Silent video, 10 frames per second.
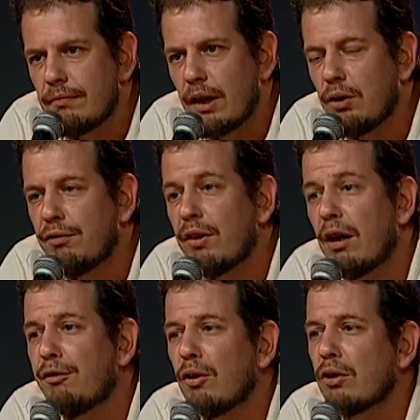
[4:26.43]
Esto fue en
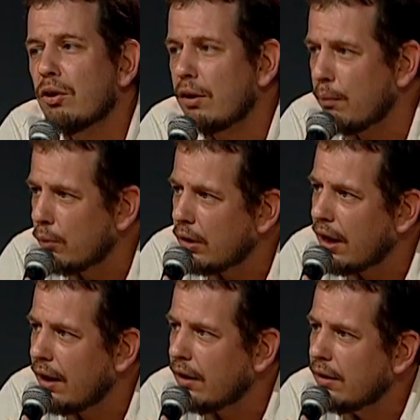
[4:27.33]
el Foro Social
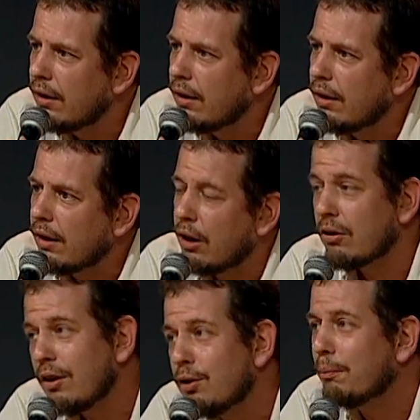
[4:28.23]
Mundial, que no
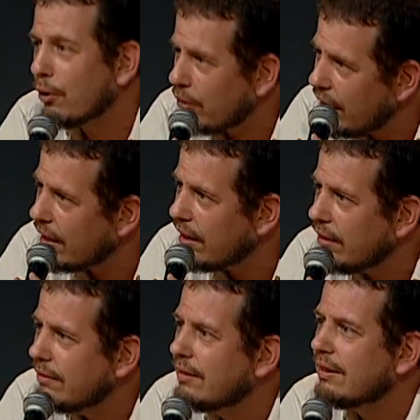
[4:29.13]
se hizo en Porto Alegre,
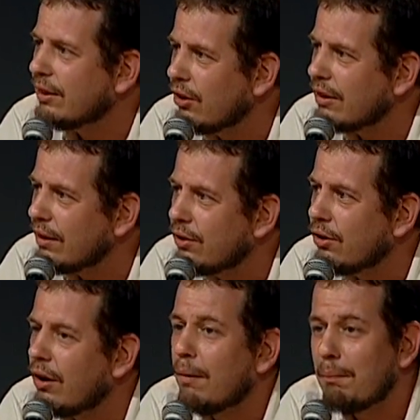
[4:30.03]
sino que se
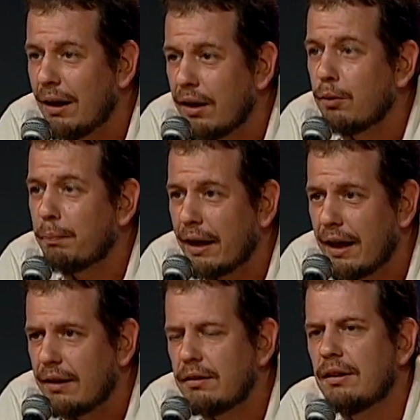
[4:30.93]
hizo en Belén do
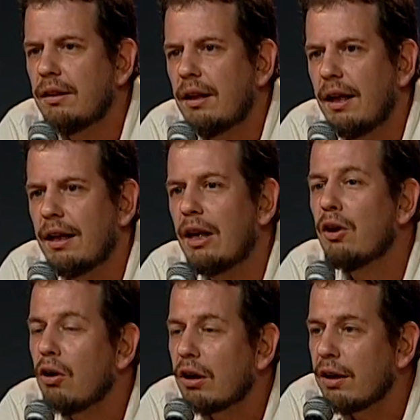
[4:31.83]
Pará, en el
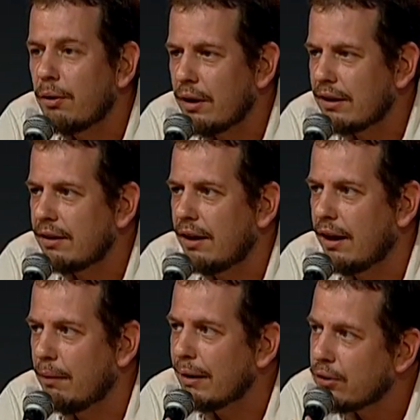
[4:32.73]
norte de Brasil, en
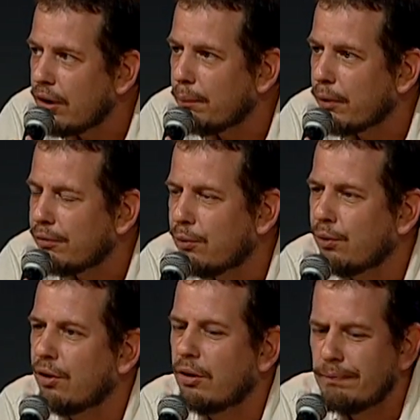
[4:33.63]
el Amazonas
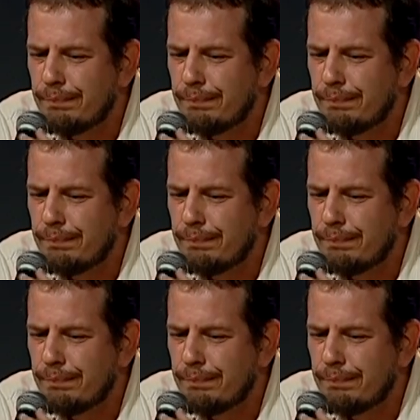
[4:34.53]
profundo.